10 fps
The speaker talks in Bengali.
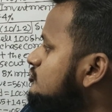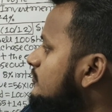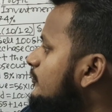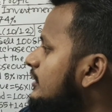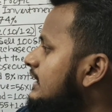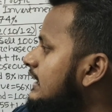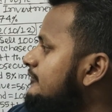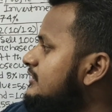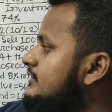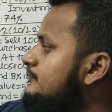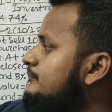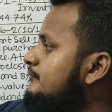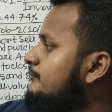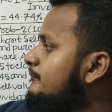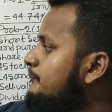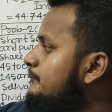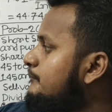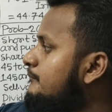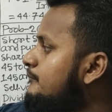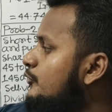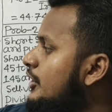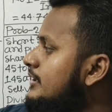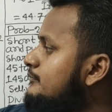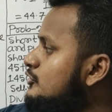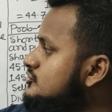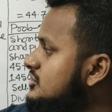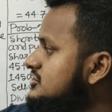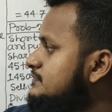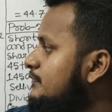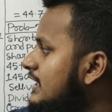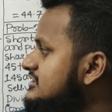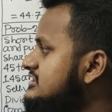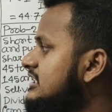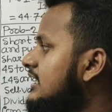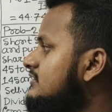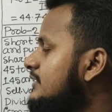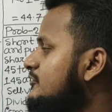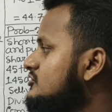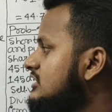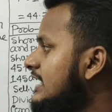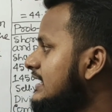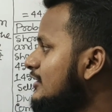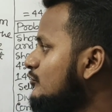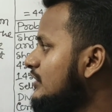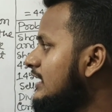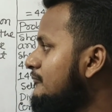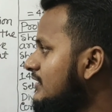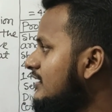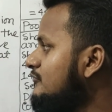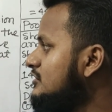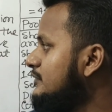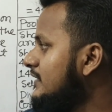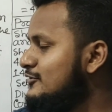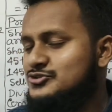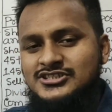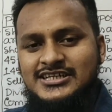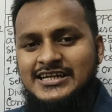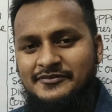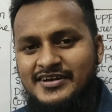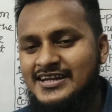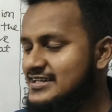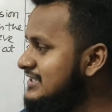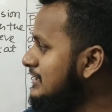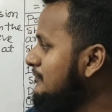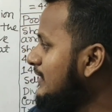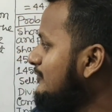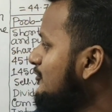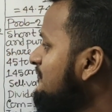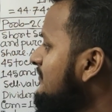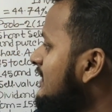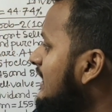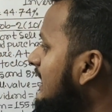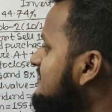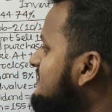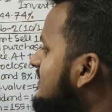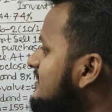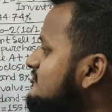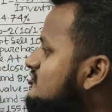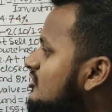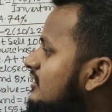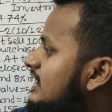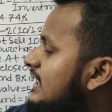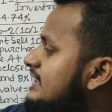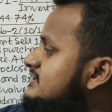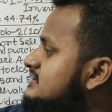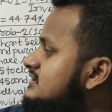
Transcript: বছর পরে আমি পয়েন্ট পঞ্চাশ পার শেয়ার তার মানে হচ্ছে আটানা করে আমরা বলতে পারেন হচ্ছে ডেভিডেন্ড পাবো অ্যান্ড সেল দ্য স্টক অ্যাট